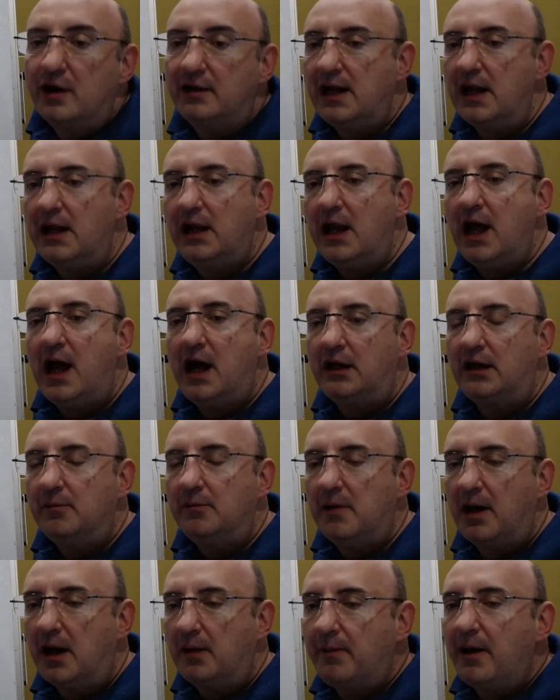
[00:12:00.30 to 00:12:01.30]

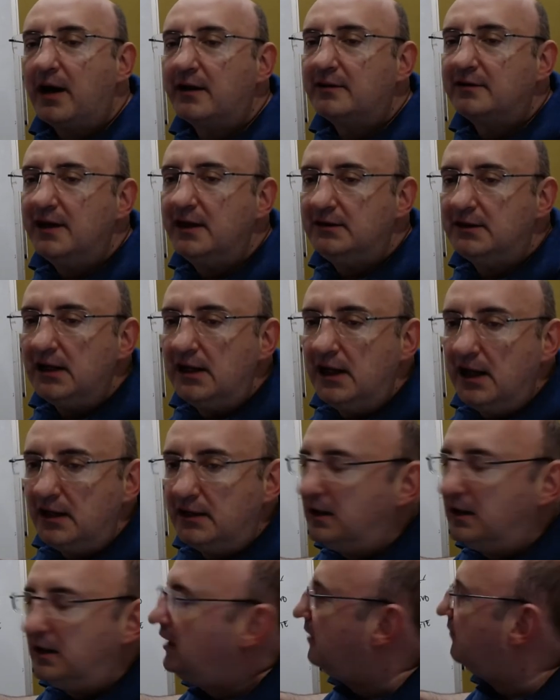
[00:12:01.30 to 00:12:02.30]
dell'anima, la parte
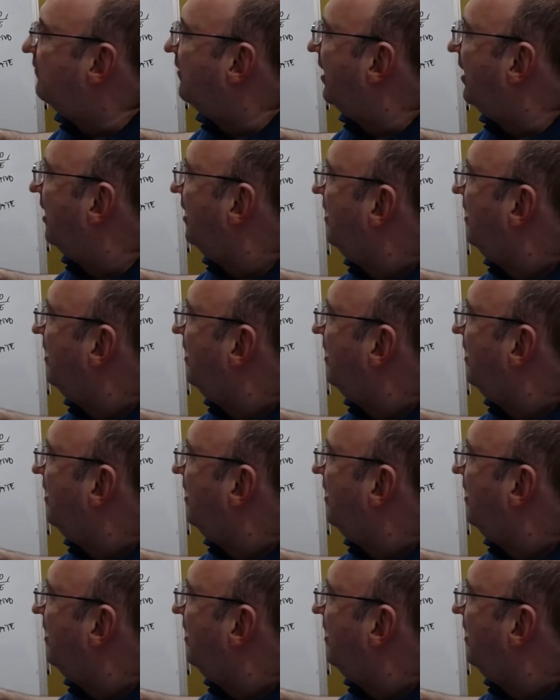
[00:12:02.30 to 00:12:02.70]
intellettiva,